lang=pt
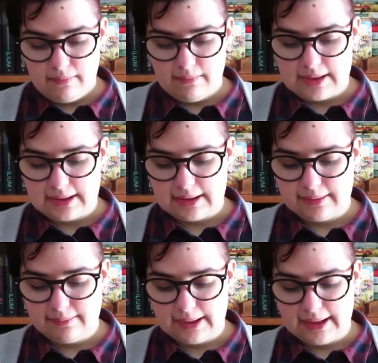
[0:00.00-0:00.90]
mas
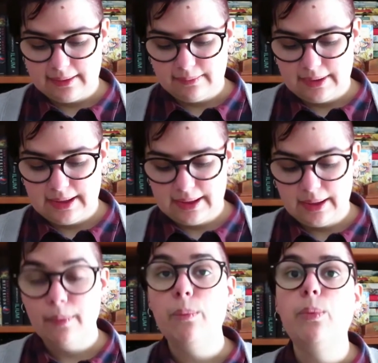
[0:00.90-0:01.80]
também
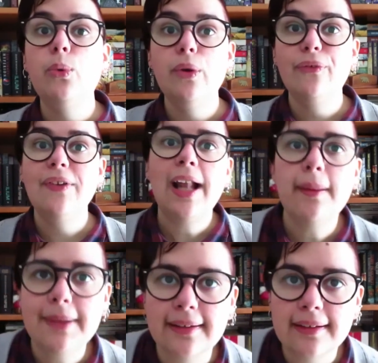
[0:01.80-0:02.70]
por
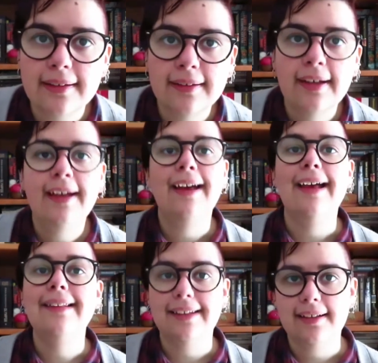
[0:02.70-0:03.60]
finalmente
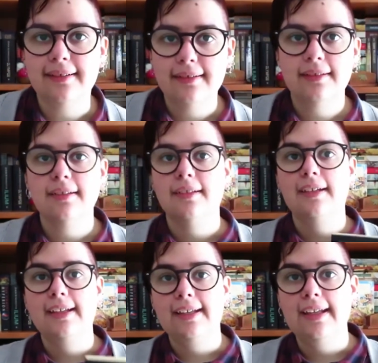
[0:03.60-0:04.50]
a ter
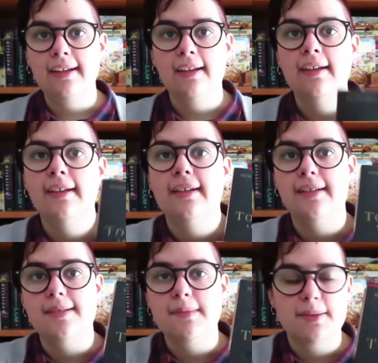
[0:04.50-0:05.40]
aqui
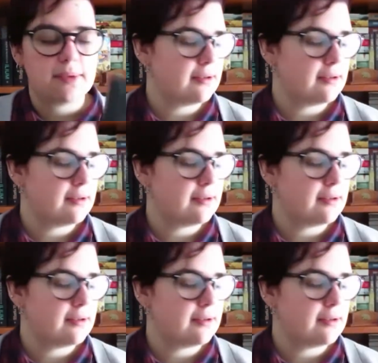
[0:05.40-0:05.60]
nas minhas